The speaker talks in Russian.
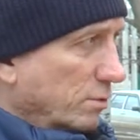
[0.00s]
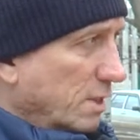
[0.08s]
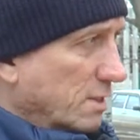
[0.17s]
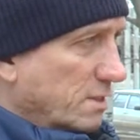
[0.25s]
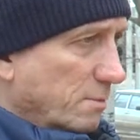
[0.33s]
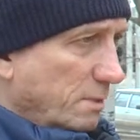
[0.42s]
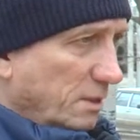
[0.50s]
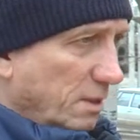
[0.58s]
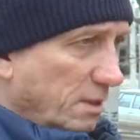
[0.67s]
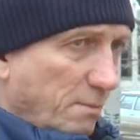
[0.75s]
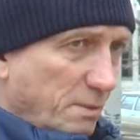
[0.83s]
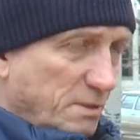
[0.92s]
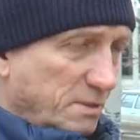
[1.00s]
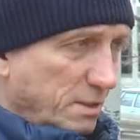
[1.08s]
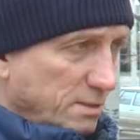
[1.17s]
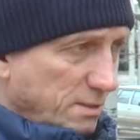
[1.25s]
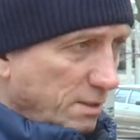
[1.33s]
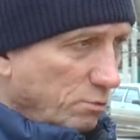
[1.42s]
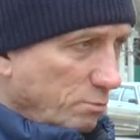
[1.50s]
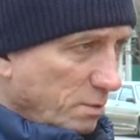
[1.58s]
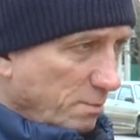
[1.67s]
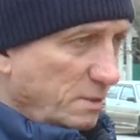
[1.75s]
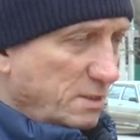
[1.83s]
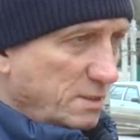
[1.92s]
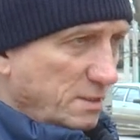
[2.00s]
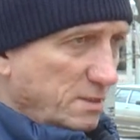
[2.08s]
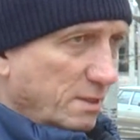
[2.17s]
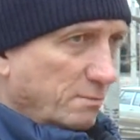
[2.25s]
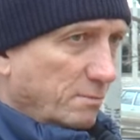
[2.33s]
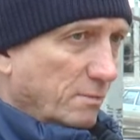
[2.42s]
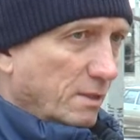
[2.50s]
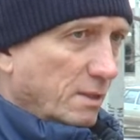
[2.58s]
Трансформаторная подстанция номер 57,